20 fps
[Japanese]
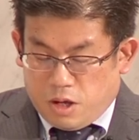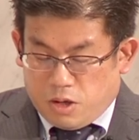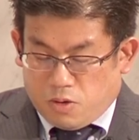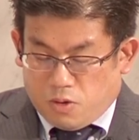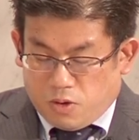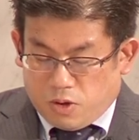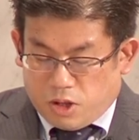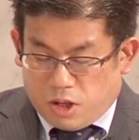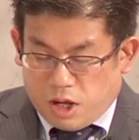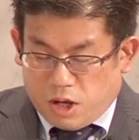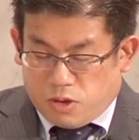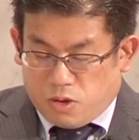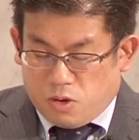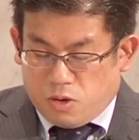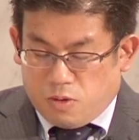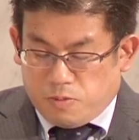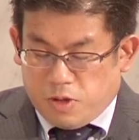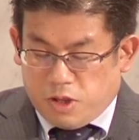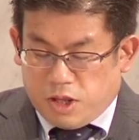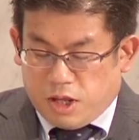どうしてそ
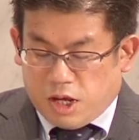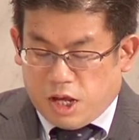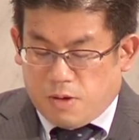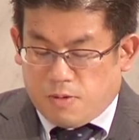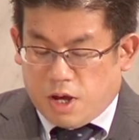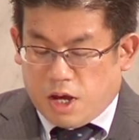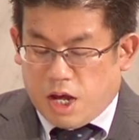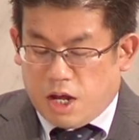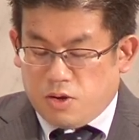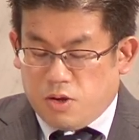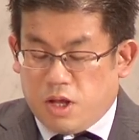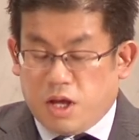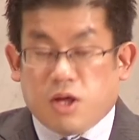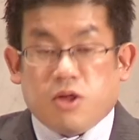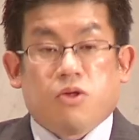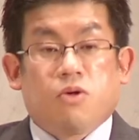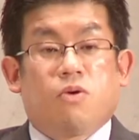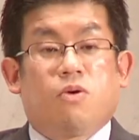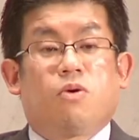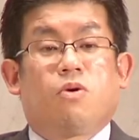の道がわかるで
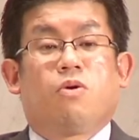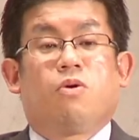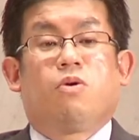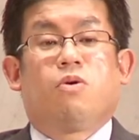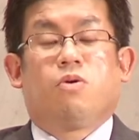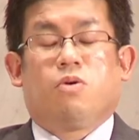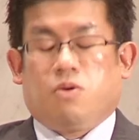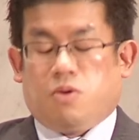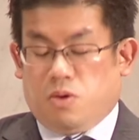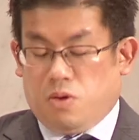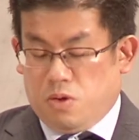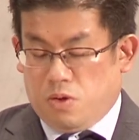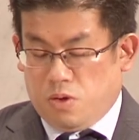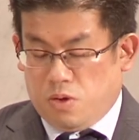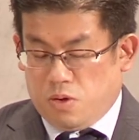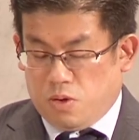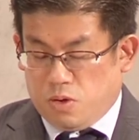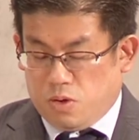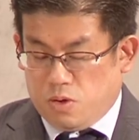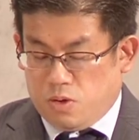しょ
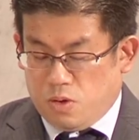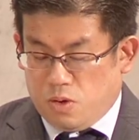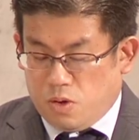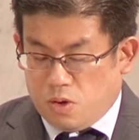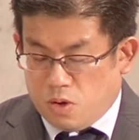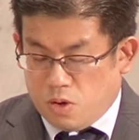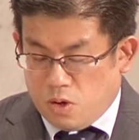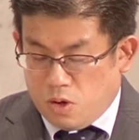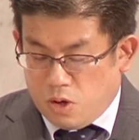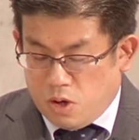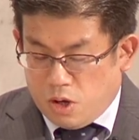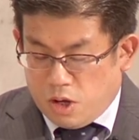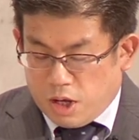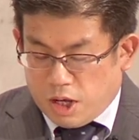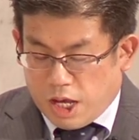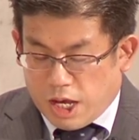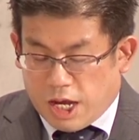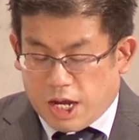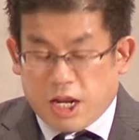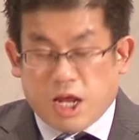うと
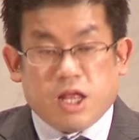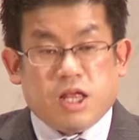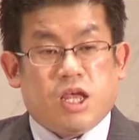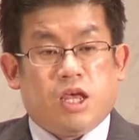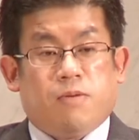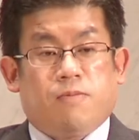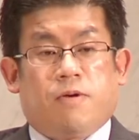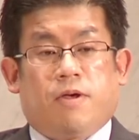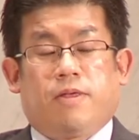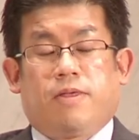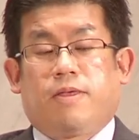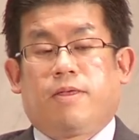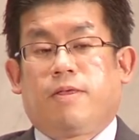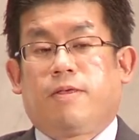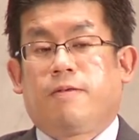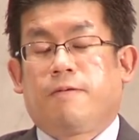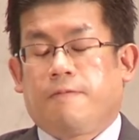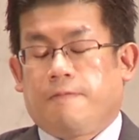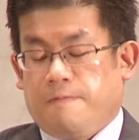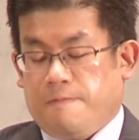書かれています。